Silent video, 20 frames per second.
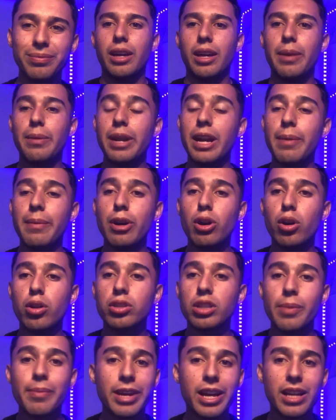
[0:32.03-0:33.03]
Y bien
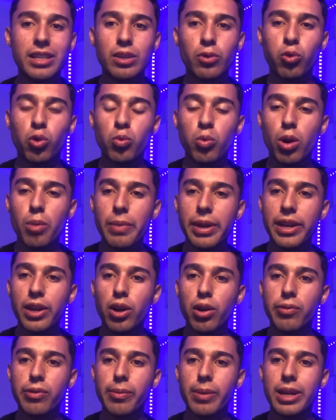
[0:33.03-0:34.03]
amigos, amigas de Fútbol
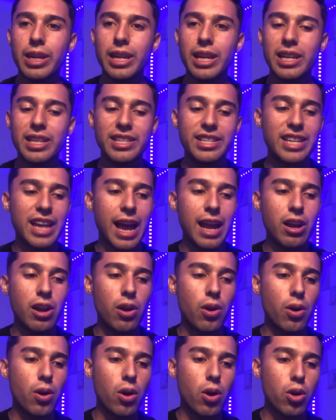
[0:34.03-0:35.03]
México Femenil, ya
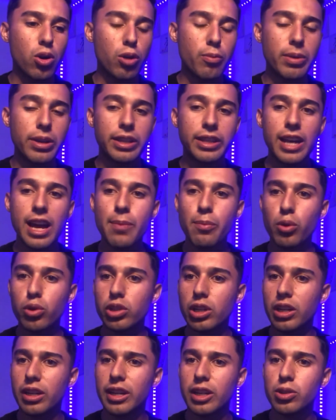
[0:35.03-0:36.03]
lo
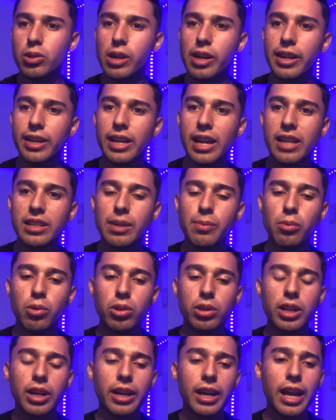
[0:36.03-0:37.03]
comentamos, el caso de las Rayadas de
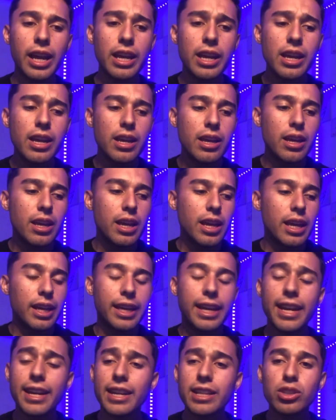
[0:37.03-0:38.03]
Monterrey,
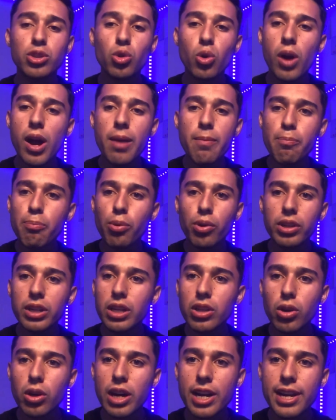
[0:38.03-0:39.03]
quienes no han
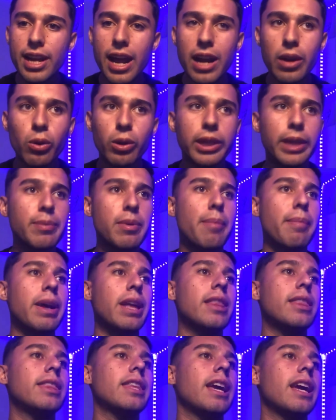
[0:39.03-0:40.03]
podido ganar
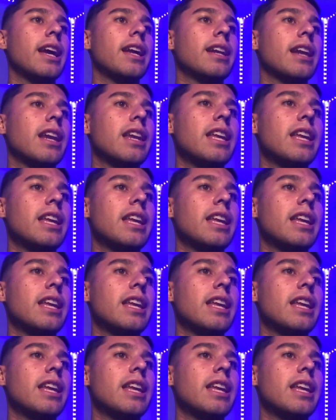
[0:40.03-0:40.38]
últimamente en la